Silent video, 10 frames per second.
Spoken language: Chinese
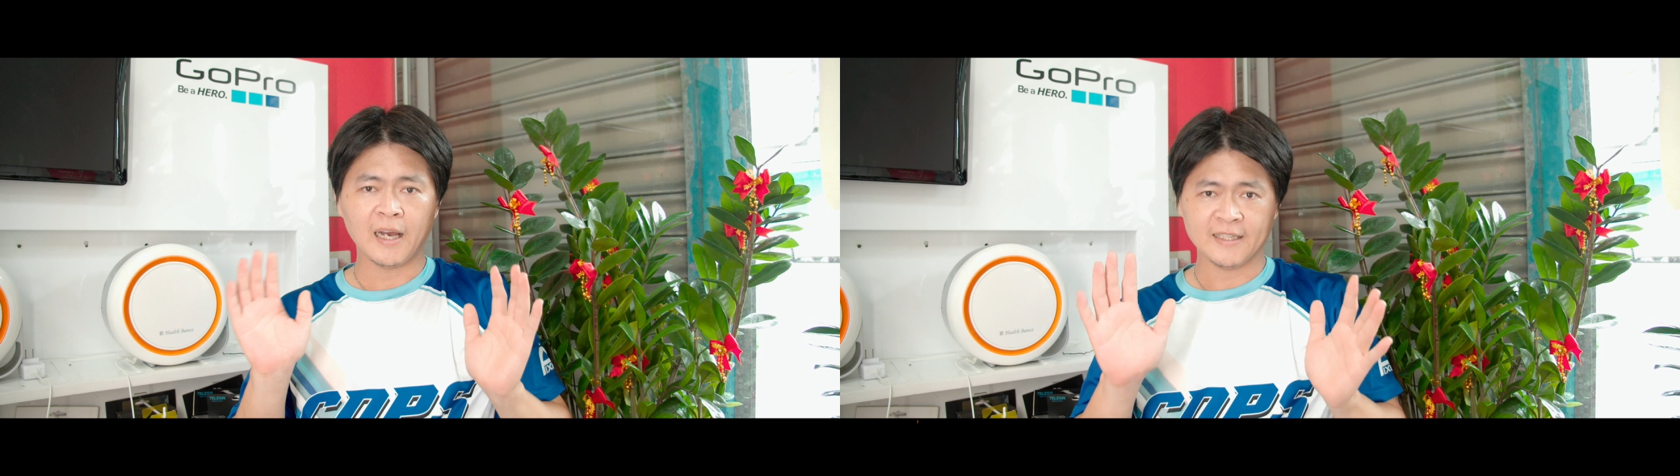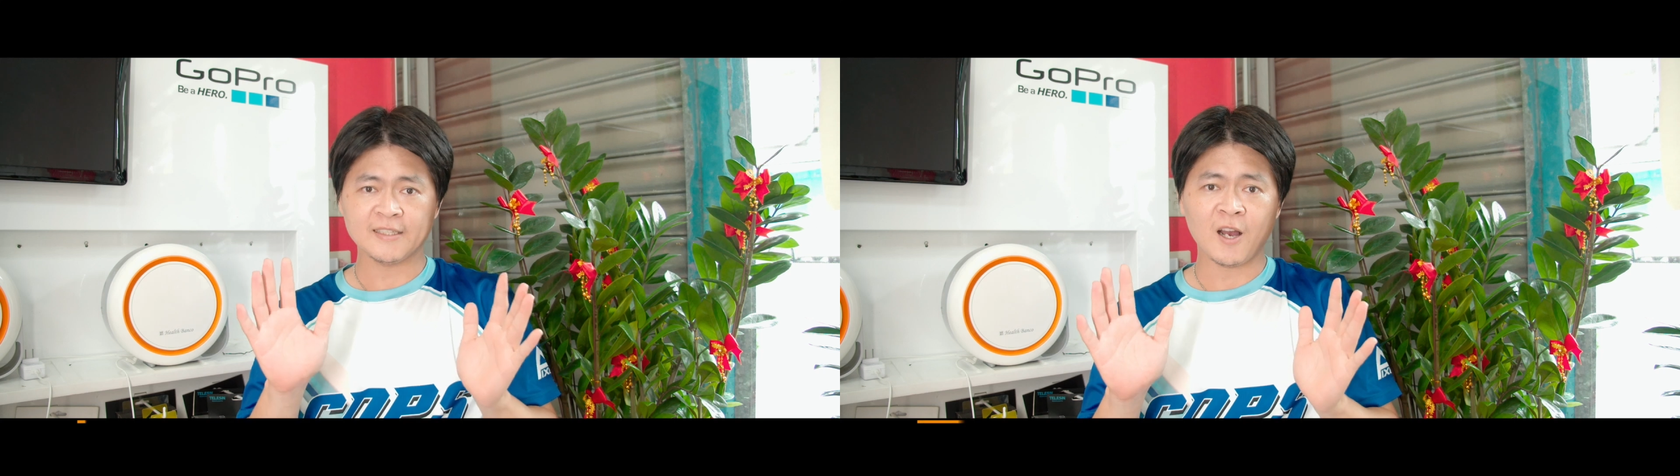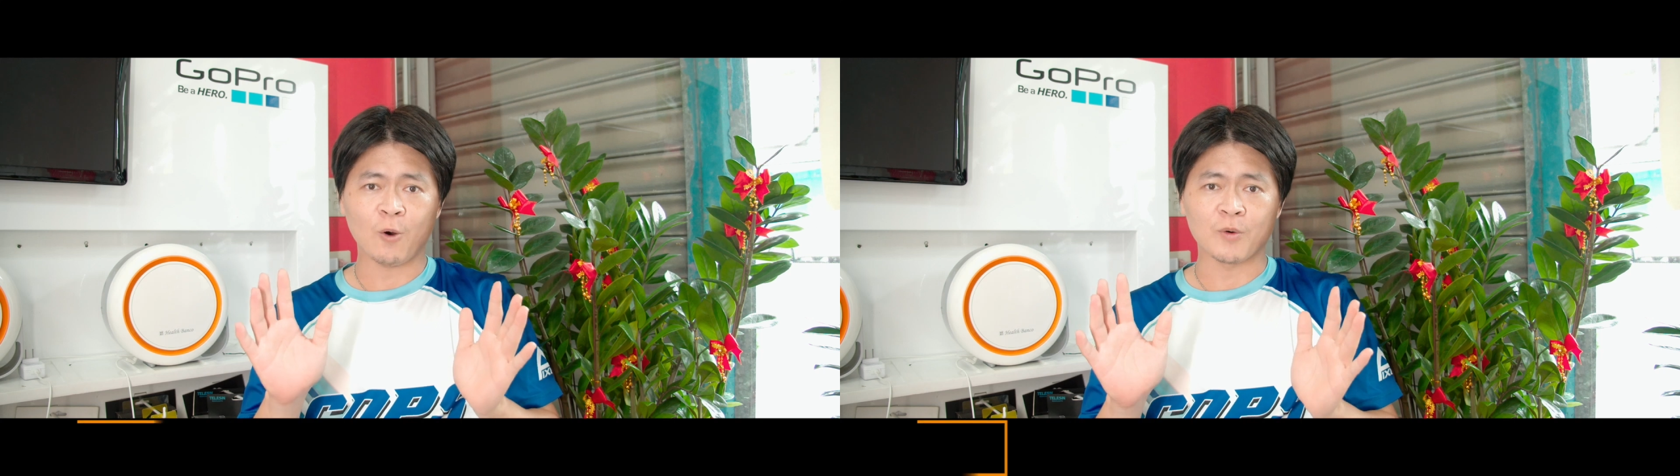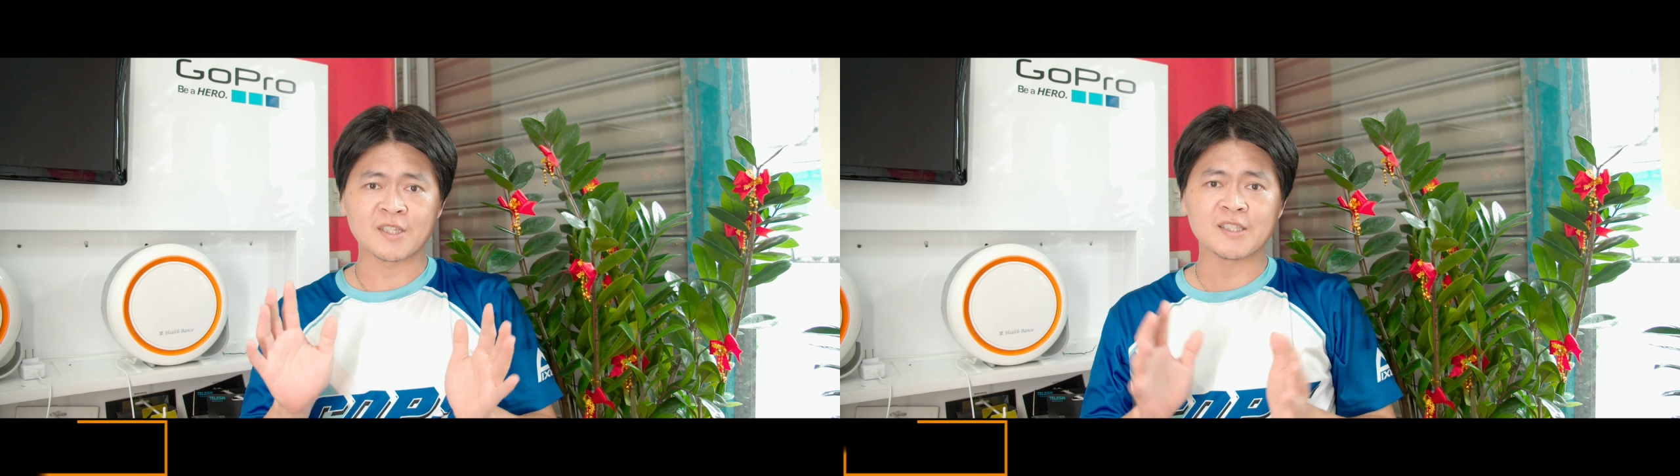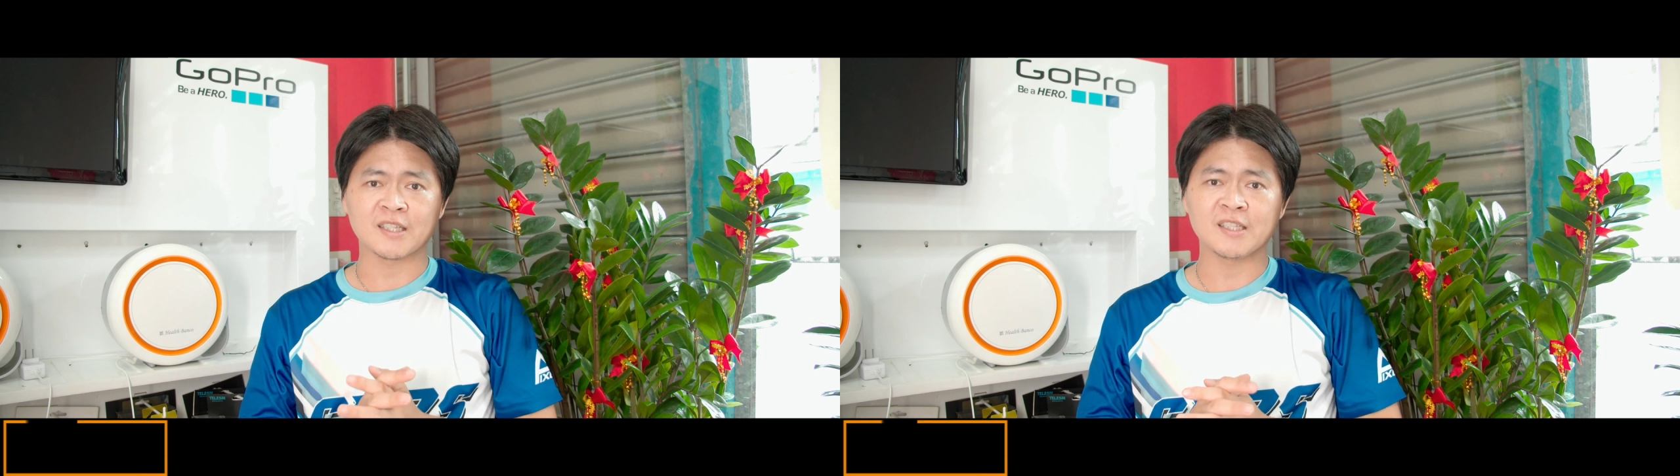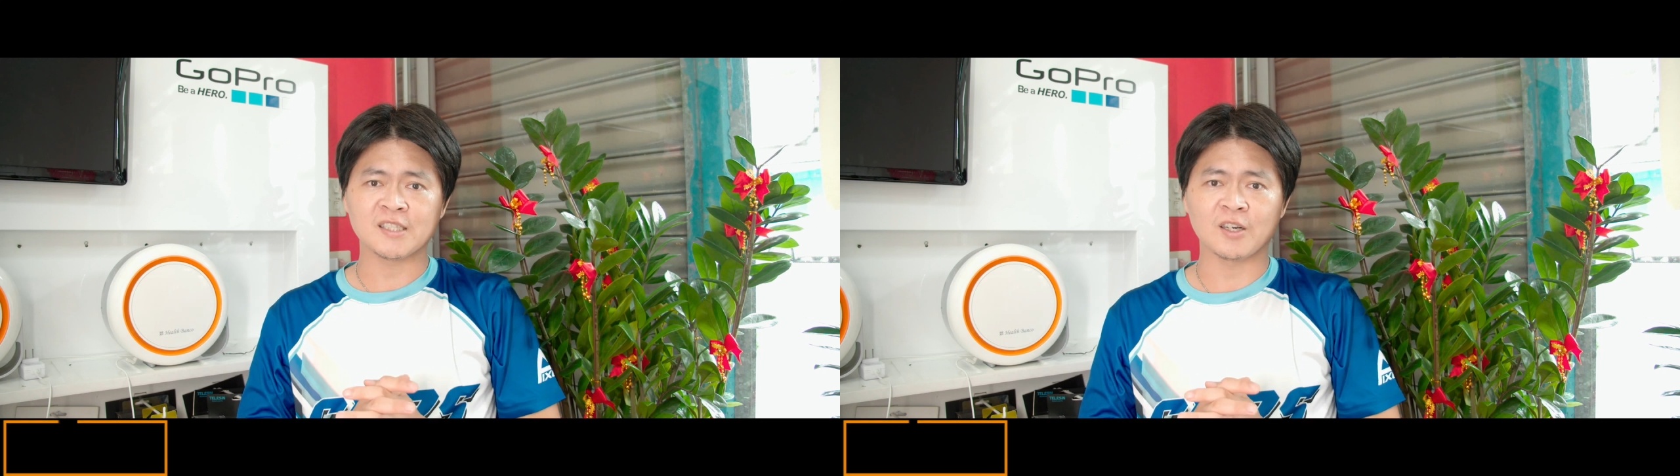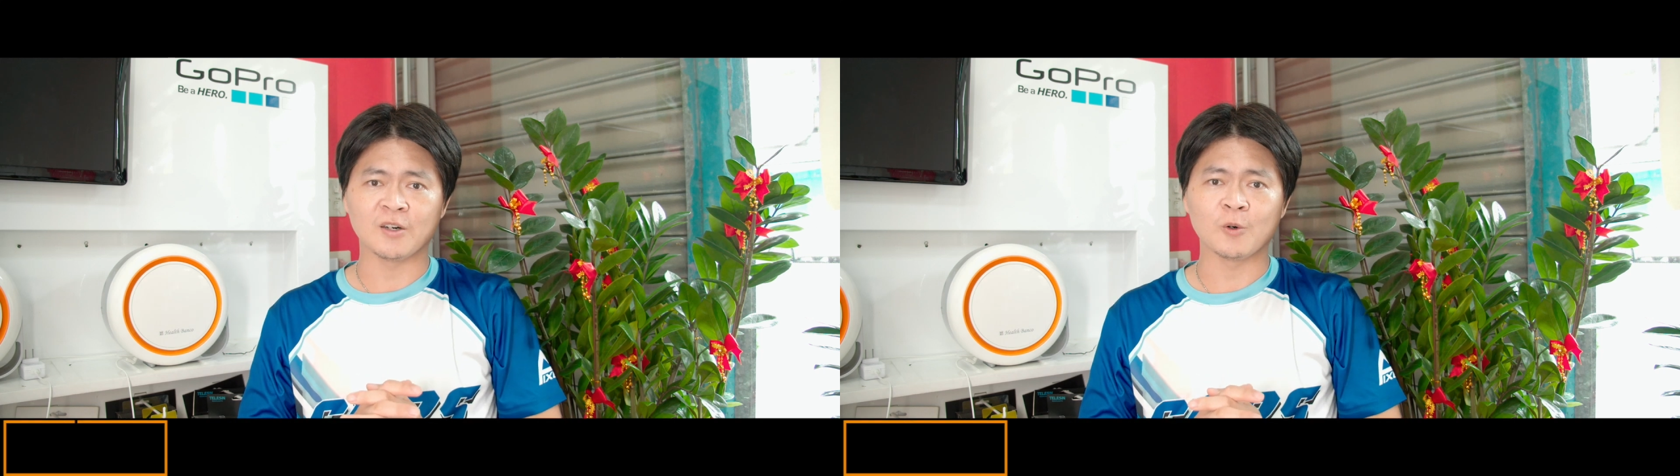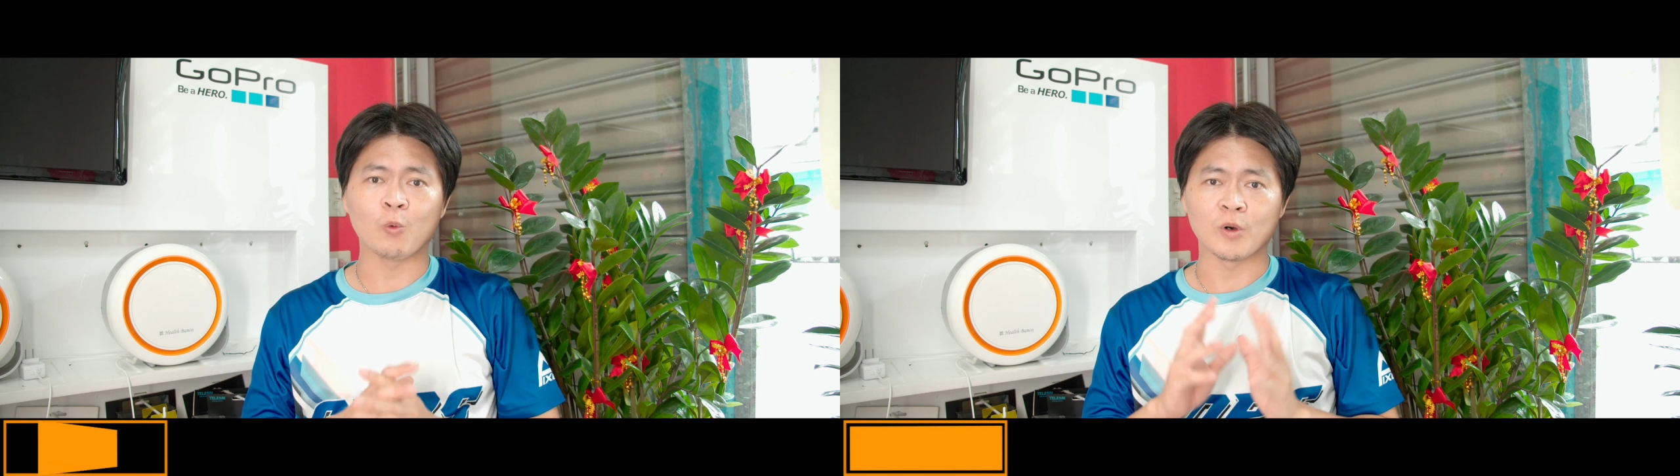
嗨，大家好，我是吉哥机构。